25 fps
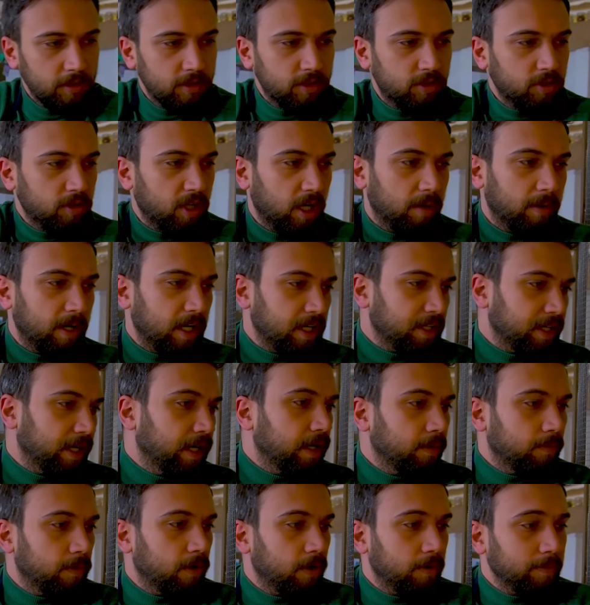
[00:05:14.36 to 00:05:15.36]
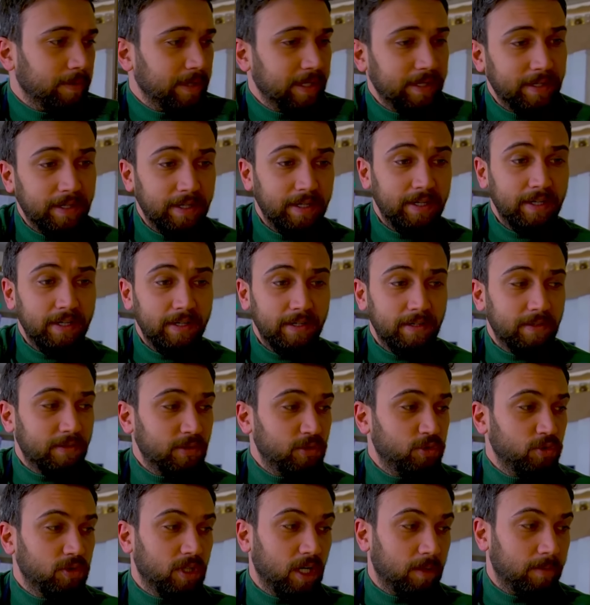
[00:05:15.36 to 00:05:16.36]
شو كمان يا ابو عمير
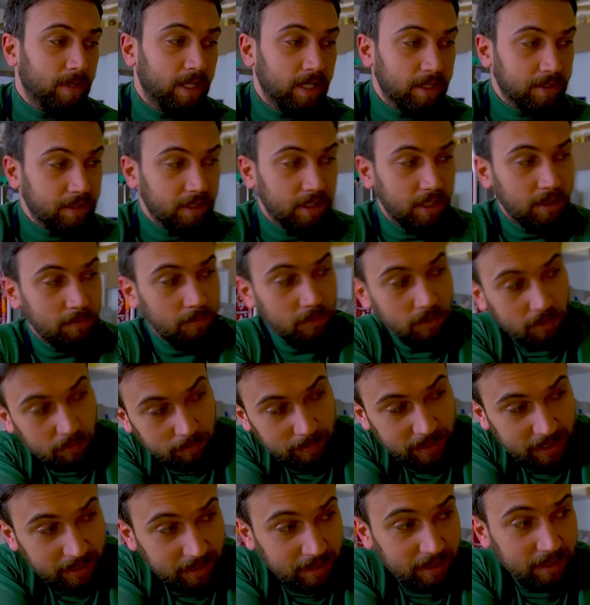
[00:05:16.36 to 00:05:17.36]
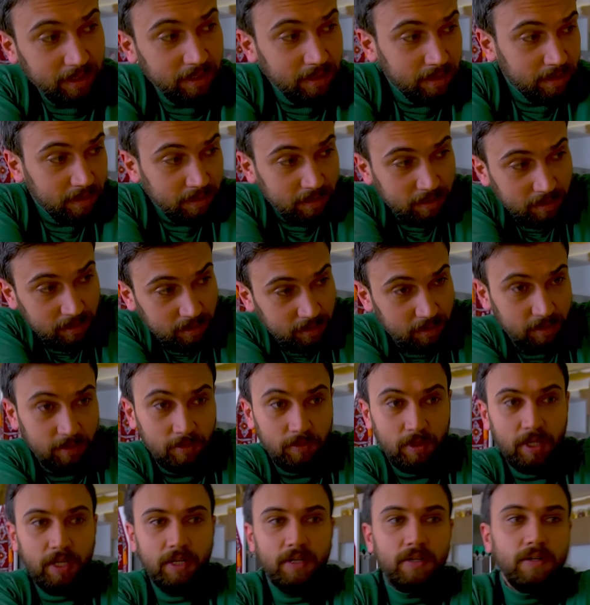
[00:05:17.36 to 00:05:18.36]
شو كمان يا ابو عمير
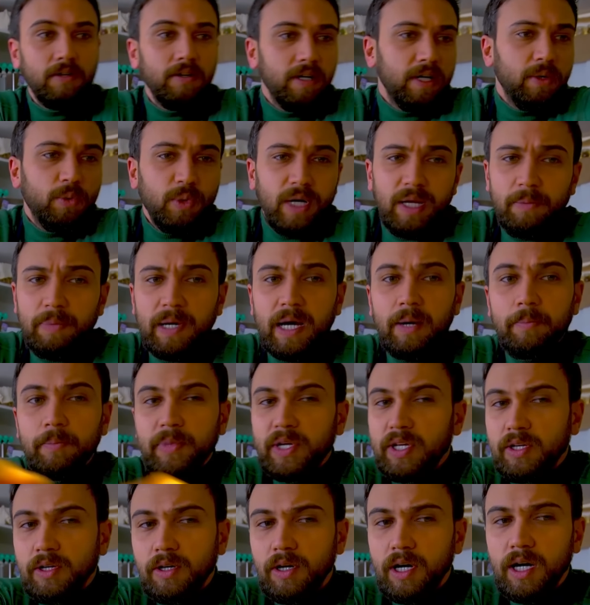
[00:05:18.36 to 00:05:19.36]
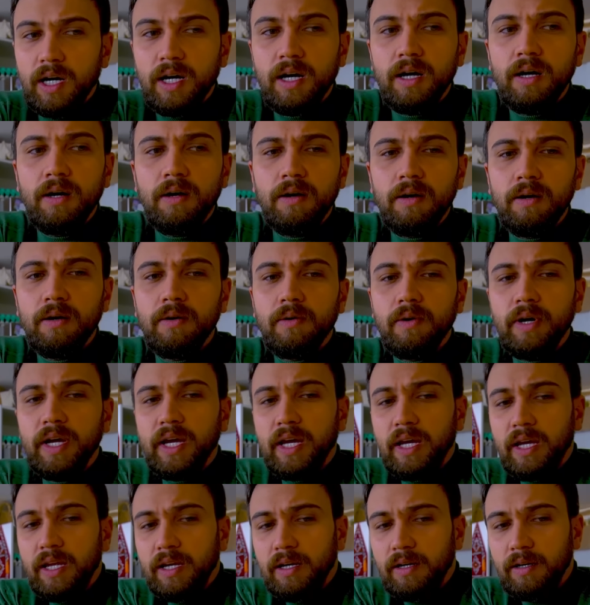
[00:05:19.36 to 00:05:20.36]
وينه وين وين مخبينه اه
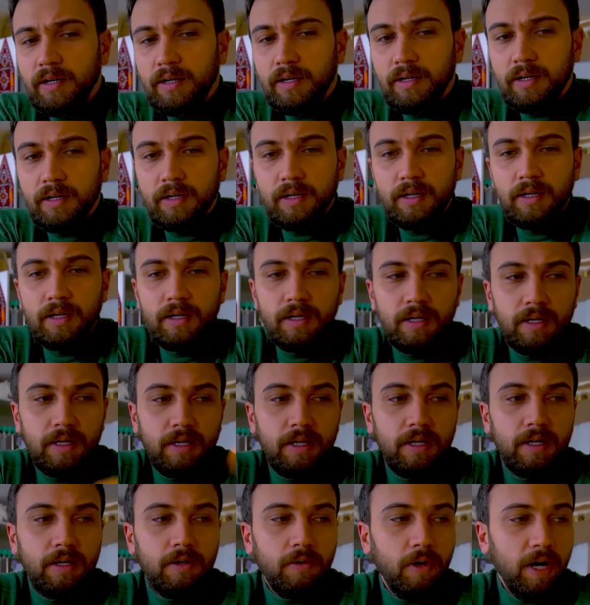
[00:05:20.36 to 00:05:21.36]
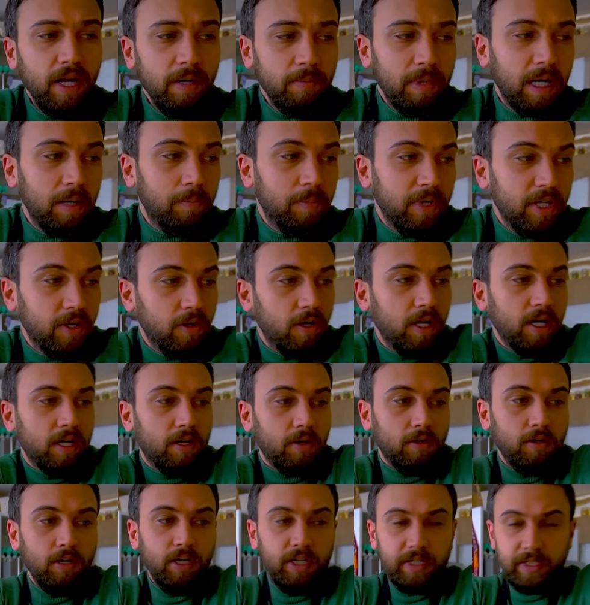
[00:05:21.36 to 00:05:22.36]
وين وين مخبينه لك
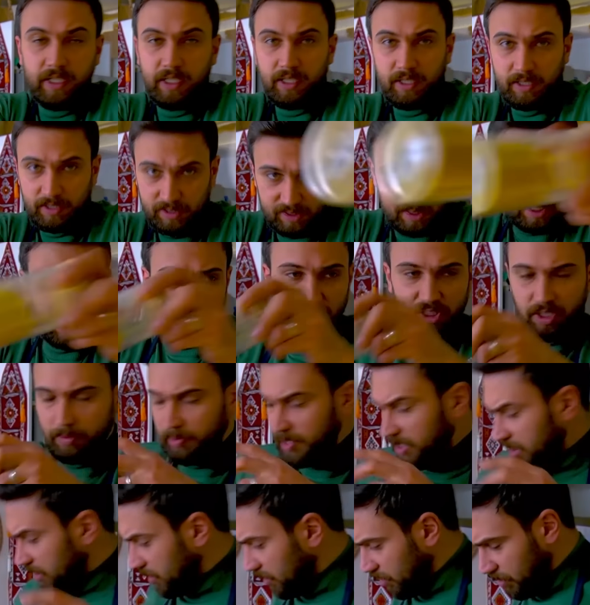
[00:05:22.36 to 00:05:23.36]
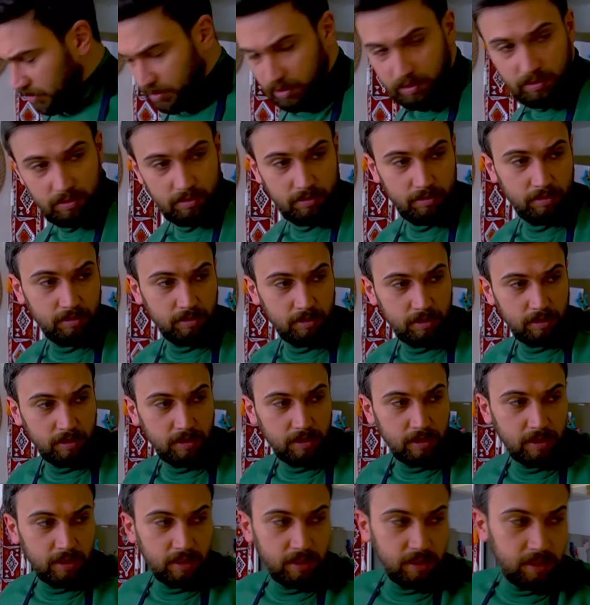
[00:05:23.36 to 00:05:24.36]
روحي زنجبيل
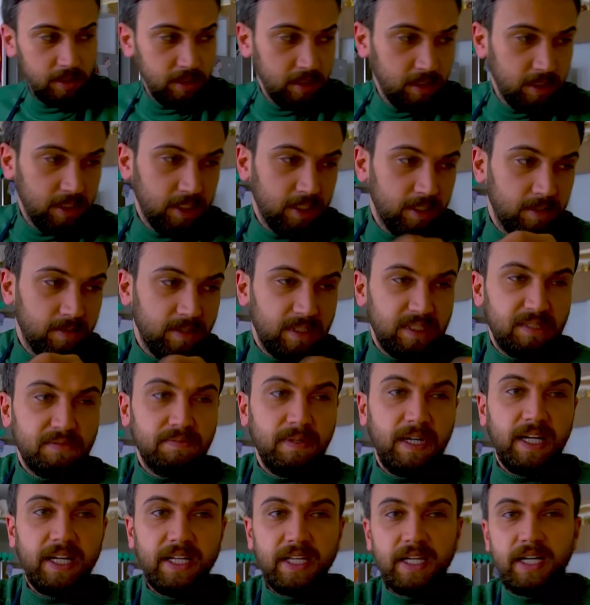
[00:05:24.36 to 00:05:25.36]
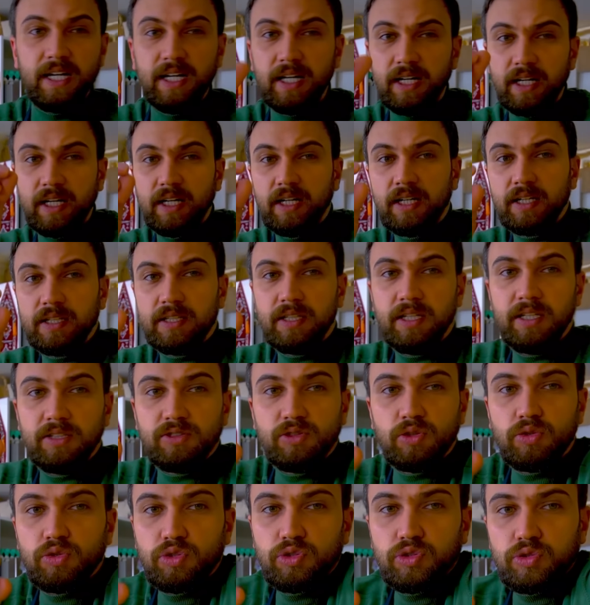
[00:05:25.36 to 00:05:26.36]
سبقيان
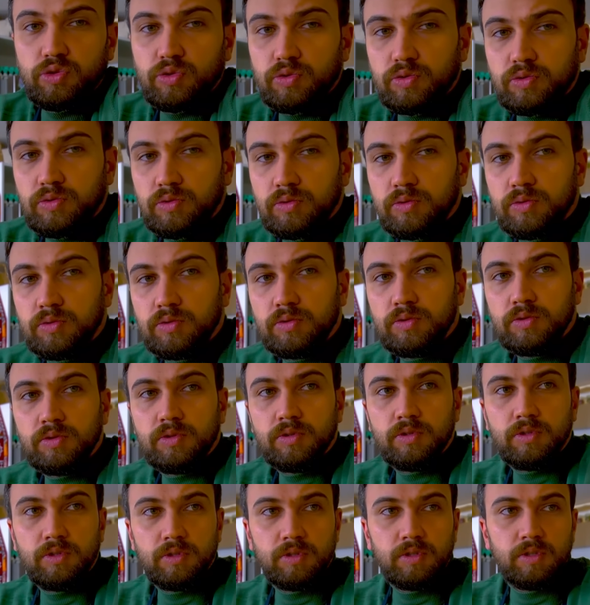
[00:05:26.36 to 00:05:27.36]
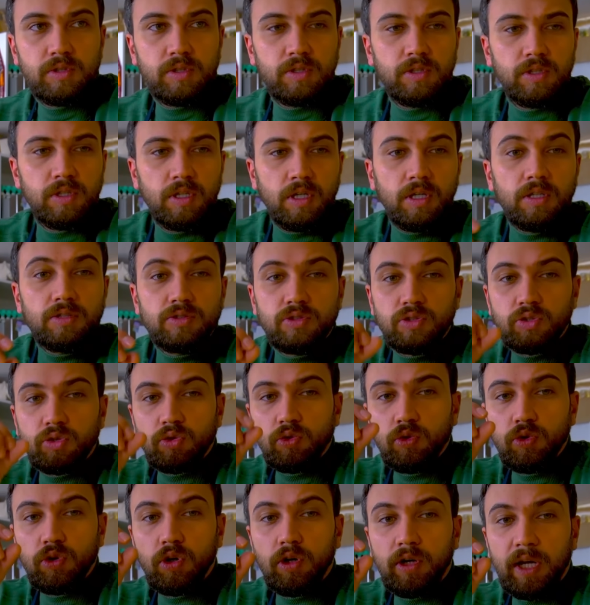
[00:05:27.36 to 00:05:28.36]
احزروا شو
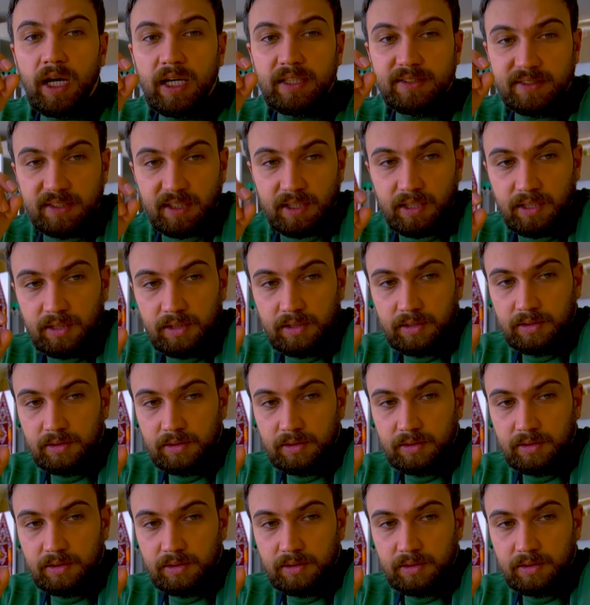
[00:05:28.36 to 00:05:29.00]
احزروكم حزره